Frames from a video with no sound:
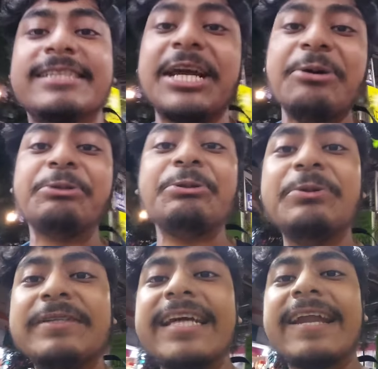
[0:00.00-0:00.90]
যেহেতু
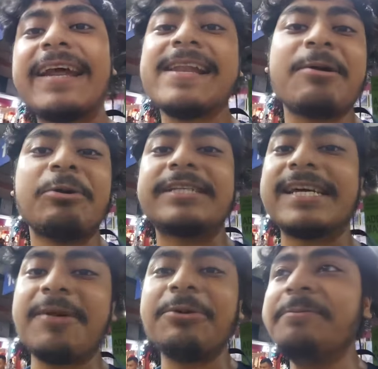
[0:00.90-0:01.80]
জেনারেল কোচে
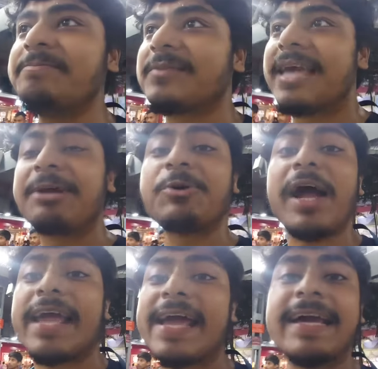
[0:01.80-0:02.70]
যাব একটু
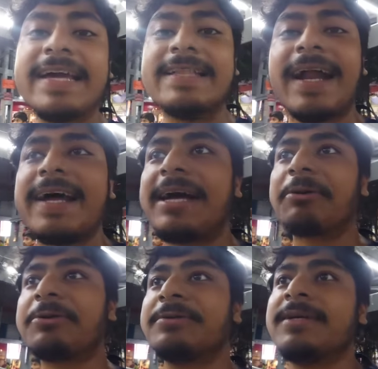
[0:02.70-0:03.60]
আগে আগে গিয়ে দাঁড়াই
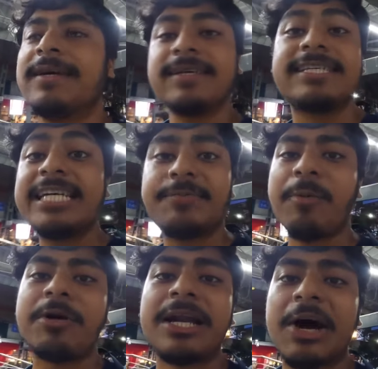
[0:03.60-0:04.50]
কারণ সিট
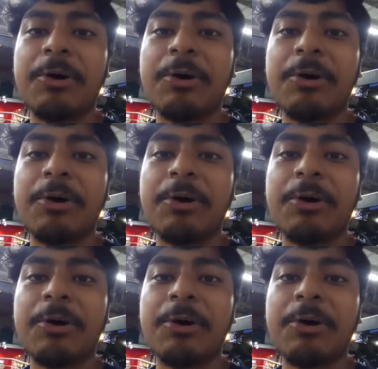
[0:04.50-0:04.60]
পাবো না না